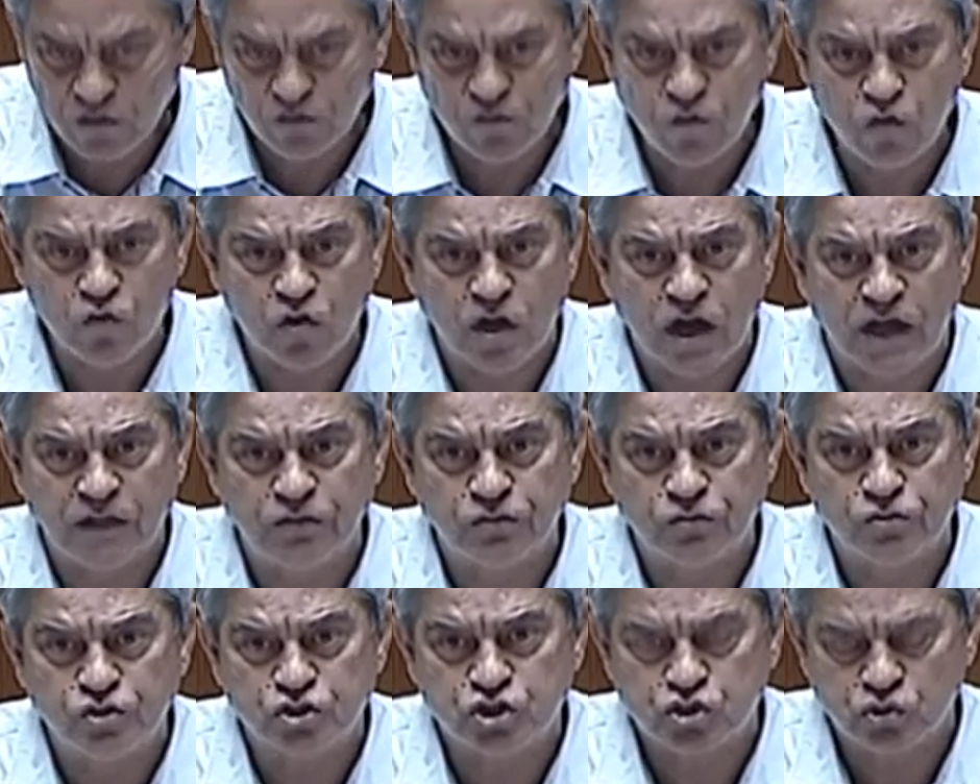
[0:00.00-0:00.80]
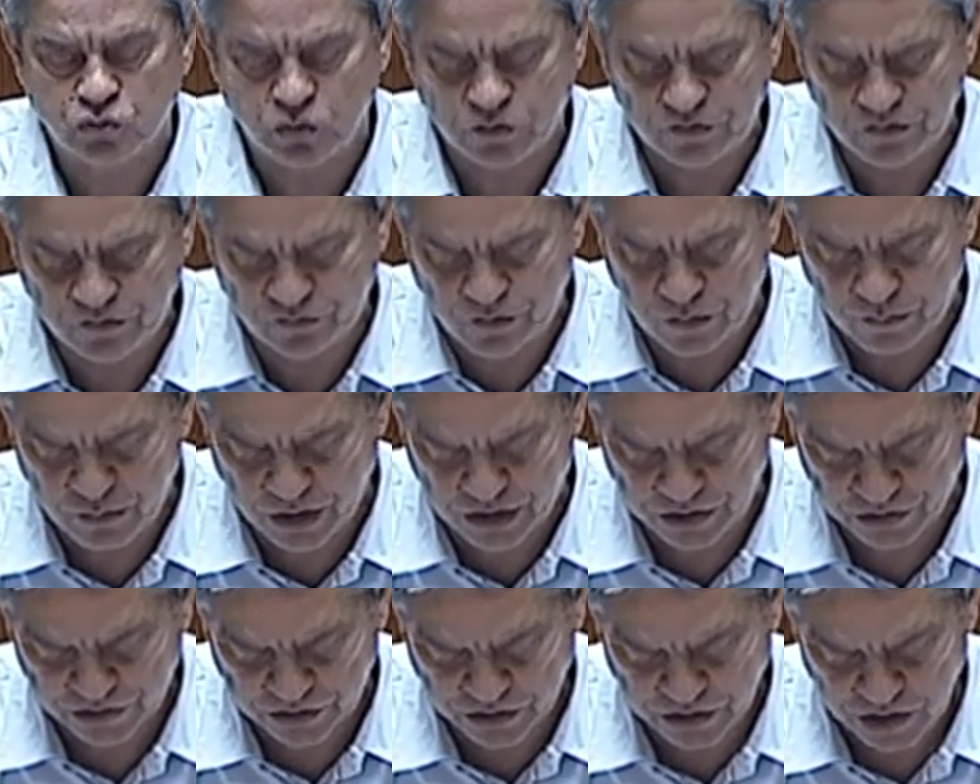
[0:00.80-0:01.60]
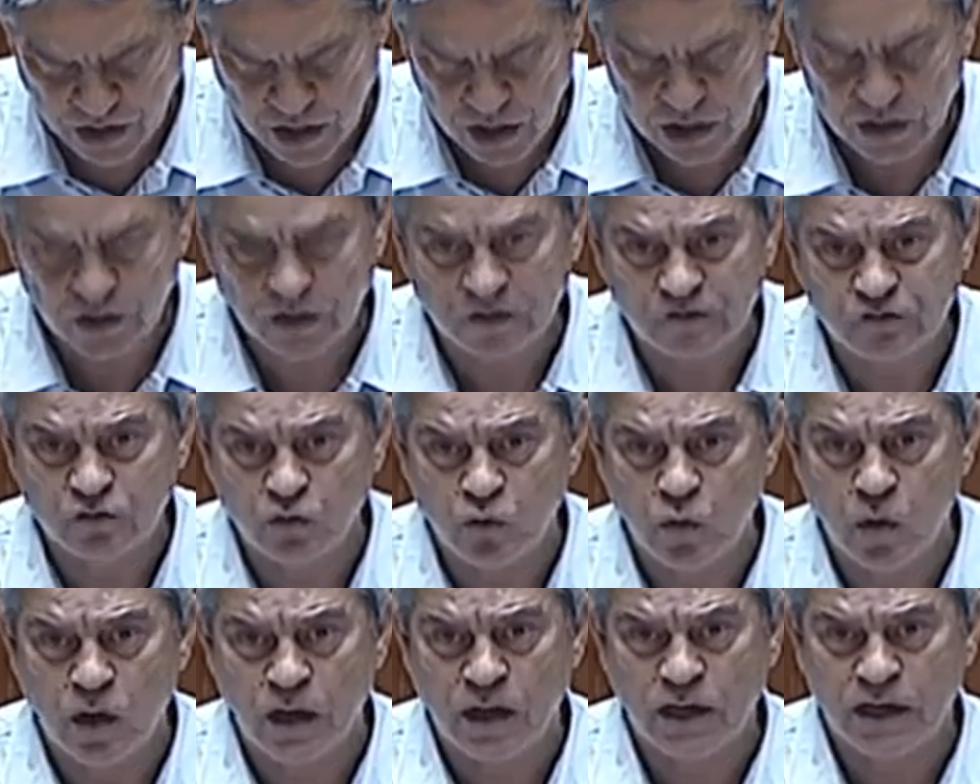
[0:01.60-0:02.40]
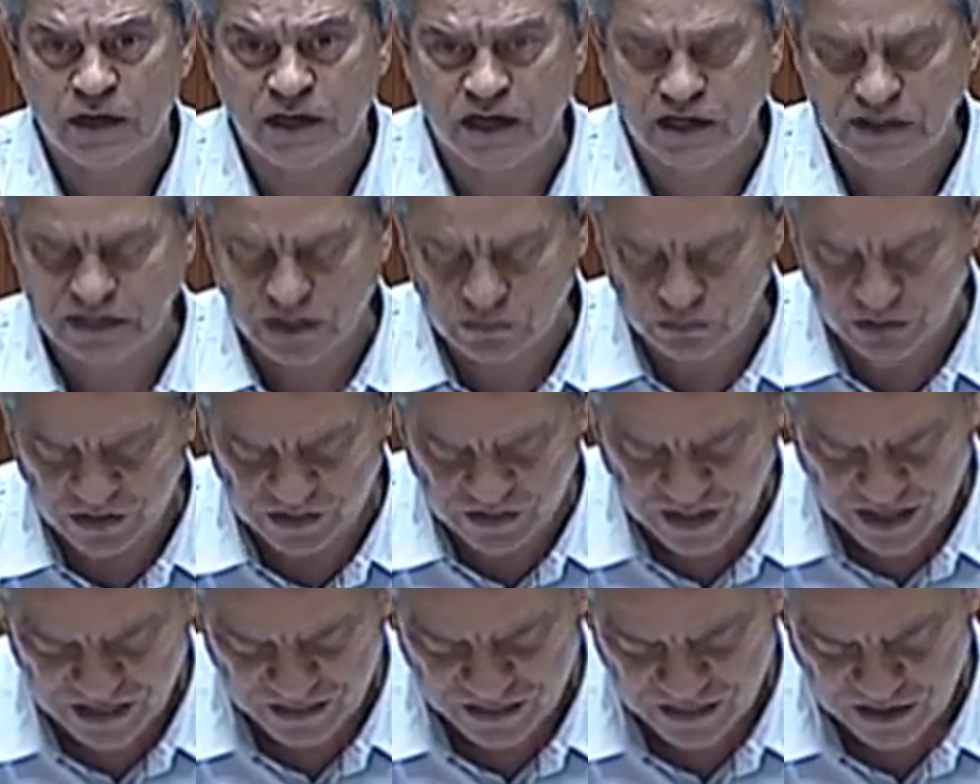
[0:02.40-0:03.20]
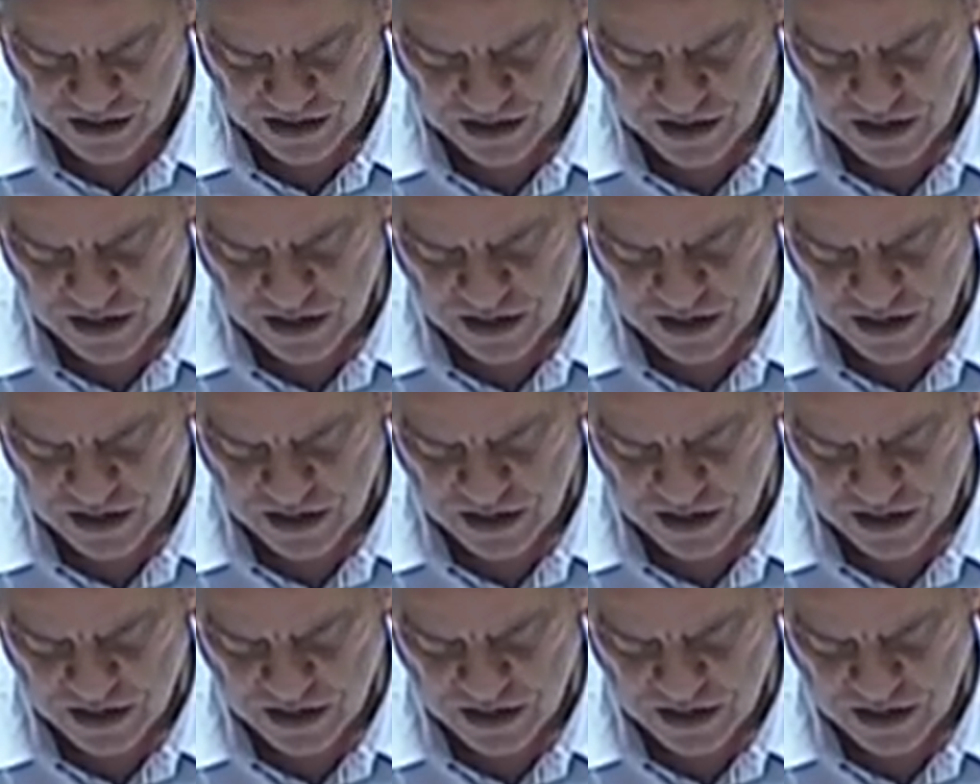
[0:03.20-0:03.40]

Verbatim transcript: focando-se exclusivamente na sua rentabilidade.